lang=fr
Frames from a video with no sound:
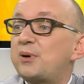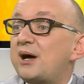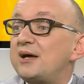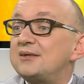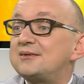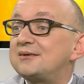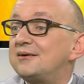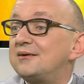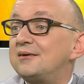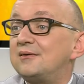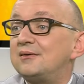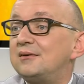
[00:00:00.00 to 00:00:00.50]

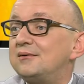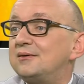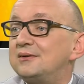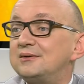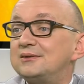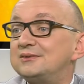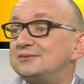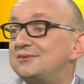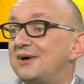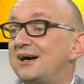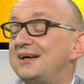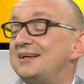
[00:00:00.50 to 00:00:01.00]
prêtre.
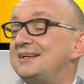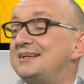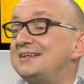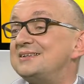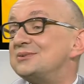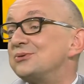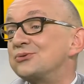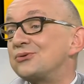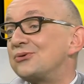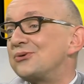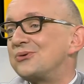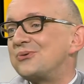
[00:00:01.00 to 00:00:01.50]
Enfin,
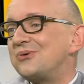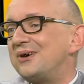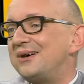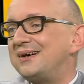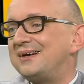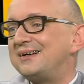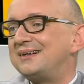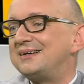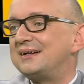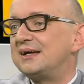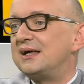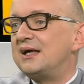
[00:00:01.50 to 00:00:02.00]
les autres,
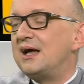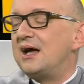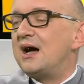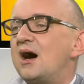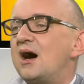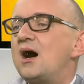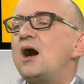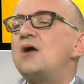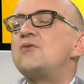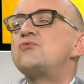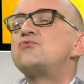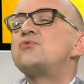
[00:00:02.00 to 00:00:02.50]
quoi.
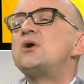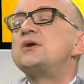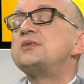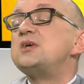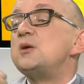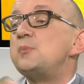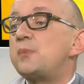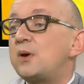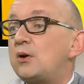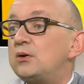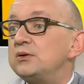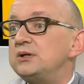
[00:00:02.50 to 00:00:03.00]
Envoie
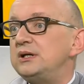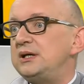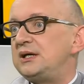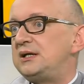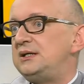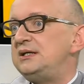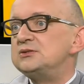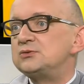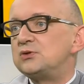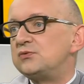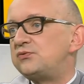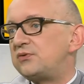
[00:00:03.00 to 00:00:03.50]

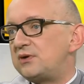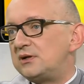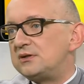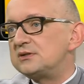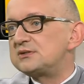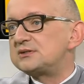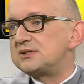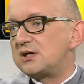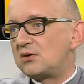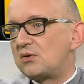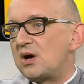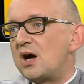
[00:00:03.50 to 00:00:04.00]
L'Église de
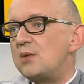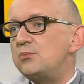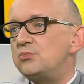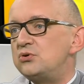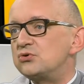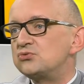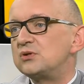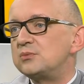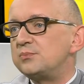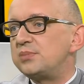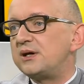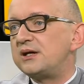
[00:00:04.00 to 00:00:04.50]
France a
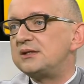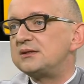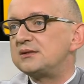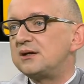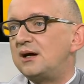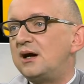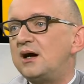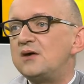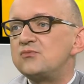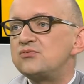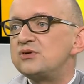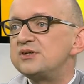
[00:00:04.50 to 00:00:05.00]
besoin de
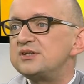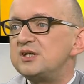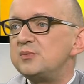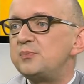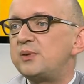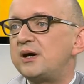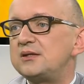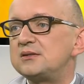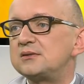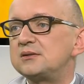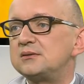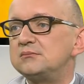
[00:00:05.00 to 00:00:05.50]
prêtres. Envoie des
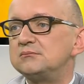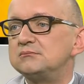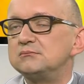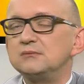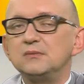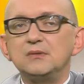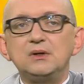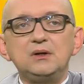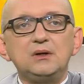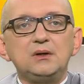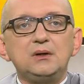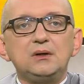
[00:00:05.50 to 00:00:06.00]
prêtres.
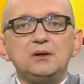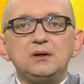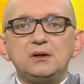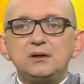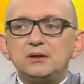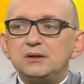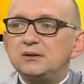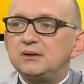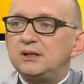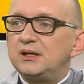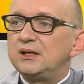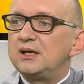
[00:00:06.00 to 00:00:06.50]

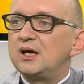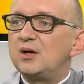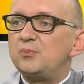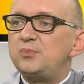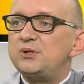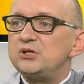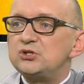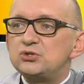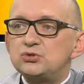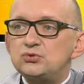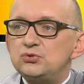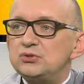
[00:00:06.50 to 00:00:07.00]
Des gars
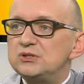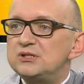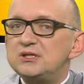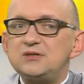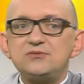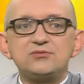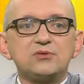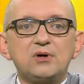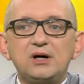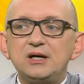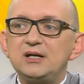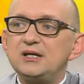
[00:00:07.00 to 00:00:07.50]
péchus
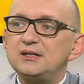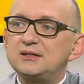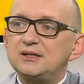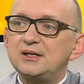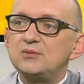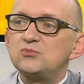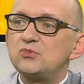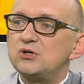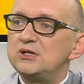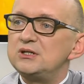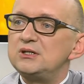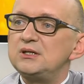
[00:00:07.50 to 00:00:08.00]
qui vont aller
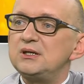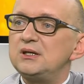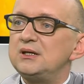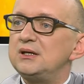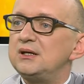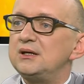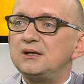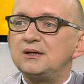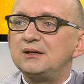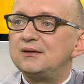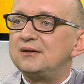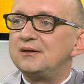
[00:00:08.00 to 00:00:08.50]

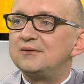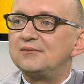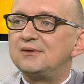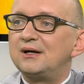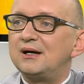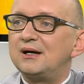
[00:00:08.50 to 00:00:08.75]
témoigner. Euh,